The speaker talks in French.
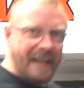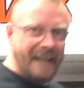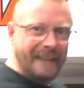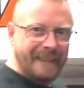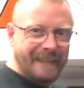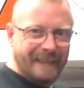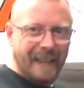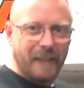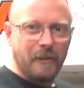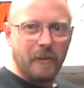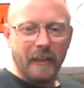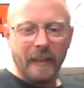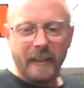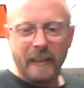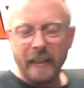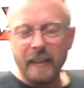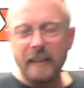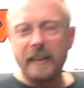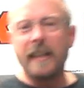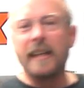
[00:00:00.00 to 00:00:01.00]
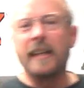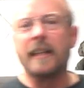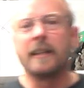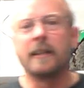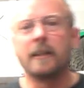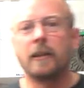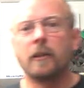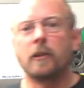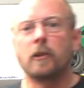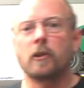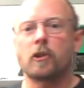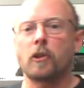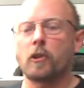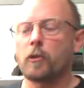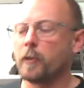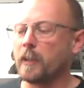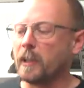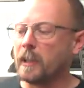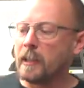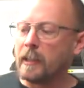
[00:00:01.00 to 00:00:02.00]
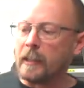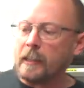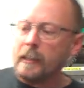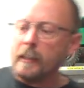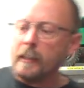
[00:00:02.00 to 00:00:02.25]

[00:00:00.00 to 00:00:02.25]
Ah, salut les kiki Aujourd'hui,